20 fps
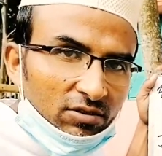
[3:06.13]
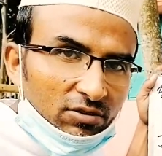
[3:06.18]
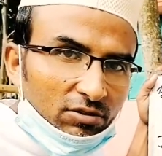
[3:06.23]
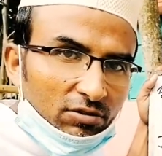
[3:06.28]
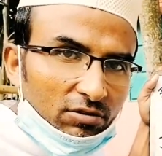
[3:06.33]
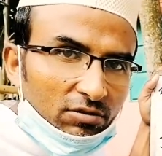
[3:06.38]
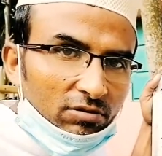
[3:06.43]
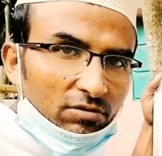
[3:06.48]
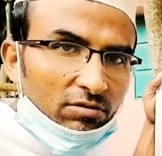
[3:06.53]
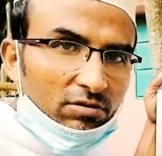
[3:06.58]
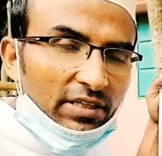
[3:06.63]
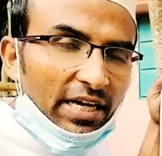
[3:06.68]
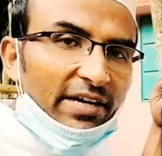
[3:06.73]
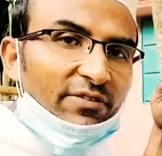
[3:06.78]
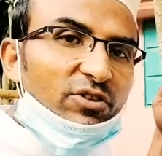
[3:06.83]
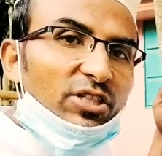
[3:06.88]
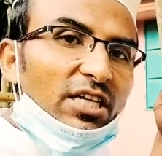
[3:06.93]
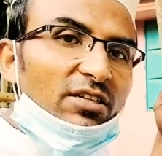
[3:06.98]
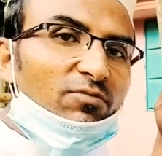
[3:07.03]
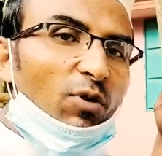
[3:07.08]
তো
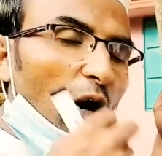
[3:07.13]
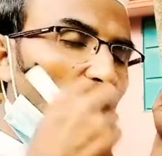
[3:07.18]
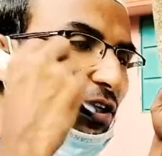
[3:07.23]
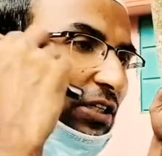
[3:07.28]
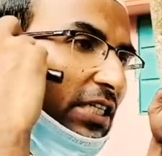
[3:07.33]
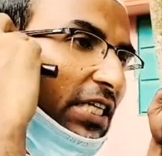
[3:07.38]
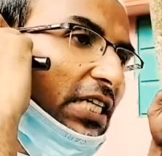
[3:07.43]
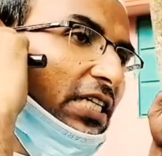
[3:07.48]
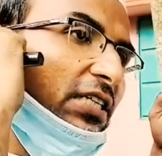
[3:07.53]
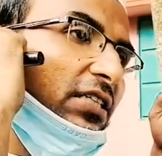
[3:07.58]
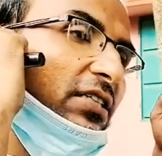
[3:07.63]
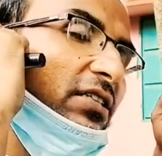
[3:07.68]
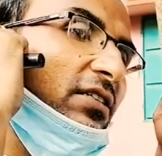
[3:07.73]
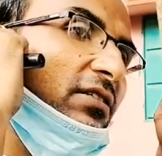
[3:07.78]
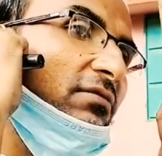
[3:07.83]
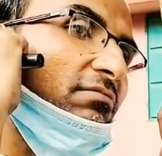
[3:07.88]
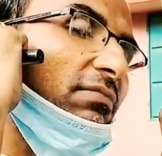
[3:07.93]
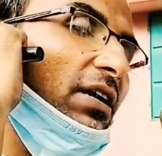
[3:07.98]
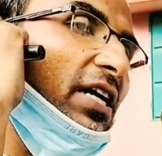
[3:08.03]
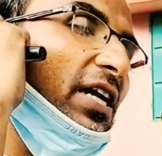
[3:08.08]
কেমিক্যাল বন্ডিং
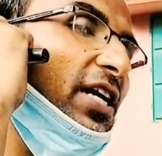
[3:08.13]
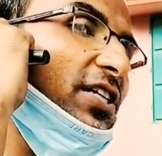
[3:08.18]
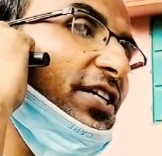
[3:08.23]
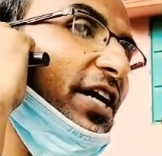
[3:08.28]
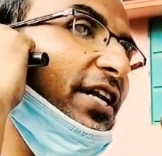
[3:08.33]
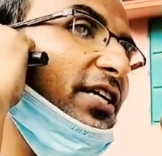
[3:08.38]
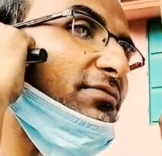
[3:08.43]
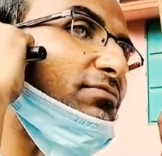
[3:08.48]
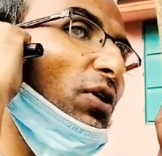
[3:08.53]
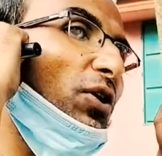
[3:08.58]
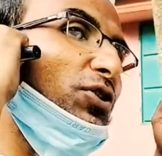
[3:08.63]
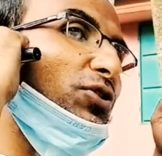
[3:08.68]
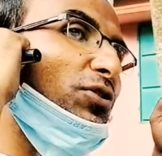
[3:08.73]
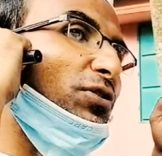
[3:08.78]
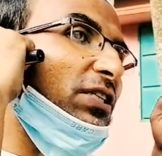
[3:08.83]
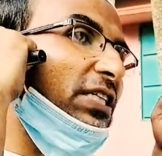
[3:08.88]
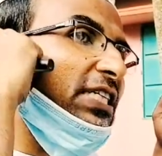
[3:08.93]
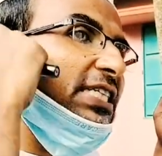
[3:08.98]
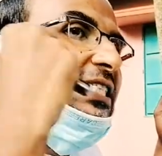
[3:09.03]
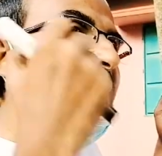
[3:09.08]
বা রাসায়নিক
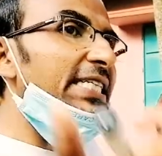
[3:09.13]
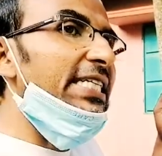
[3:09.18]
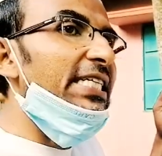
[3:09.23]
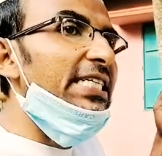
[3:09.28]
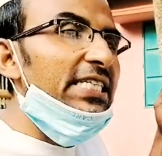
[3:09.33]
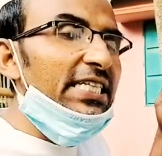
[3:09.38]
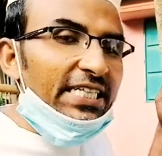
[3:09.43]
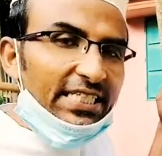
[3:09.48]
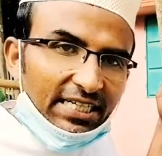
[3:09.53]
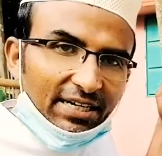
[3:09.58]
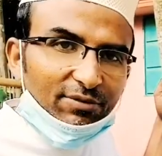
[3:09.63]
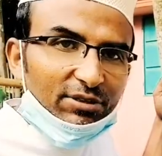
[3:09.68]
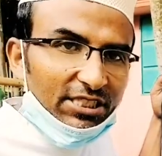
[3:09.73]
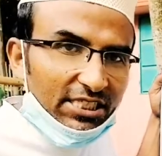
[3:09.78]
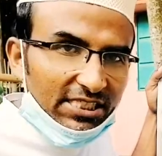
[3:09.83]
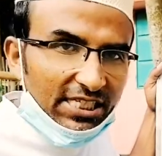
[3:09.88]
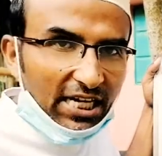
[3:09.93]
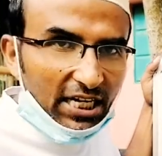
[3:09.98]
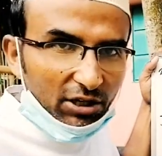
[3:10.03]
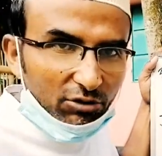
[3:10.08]
বন্ধন কী জিনিস এটা
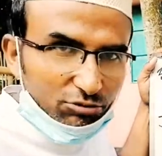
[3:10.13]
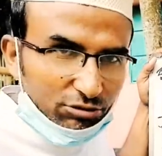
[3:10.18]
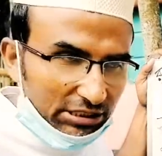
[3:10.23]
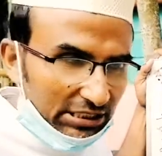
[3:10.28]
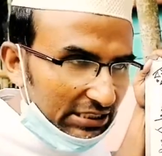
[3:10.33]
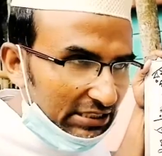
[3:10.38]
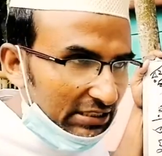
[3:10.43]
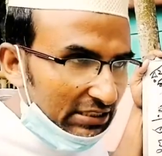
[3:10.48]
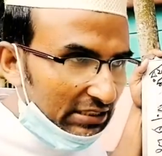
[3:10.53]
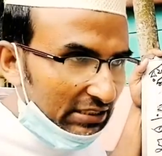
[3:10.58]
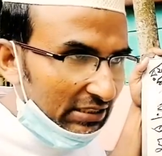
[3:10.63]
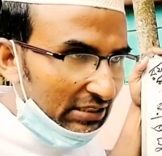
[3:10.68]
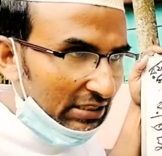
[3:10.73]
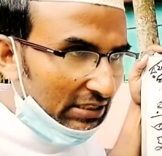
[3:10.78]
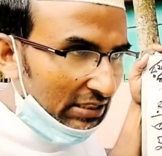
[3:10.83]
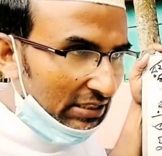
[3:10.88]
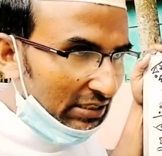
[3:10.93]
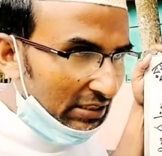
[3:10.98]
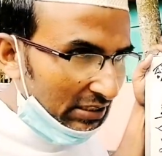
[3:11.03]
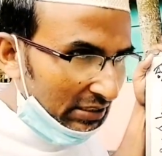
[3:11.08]
আমাদের জানা উচিত
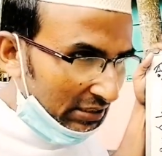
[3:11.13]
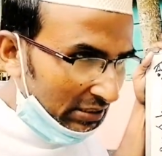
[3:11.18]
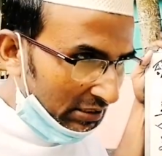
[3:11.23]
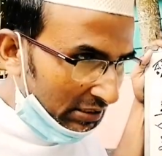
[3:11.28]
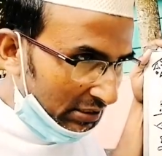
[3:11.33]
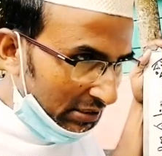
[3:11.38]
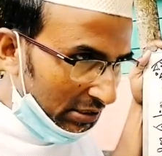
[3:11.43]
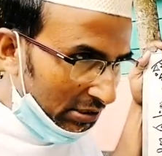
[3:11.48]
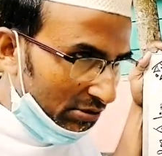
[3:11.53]
তো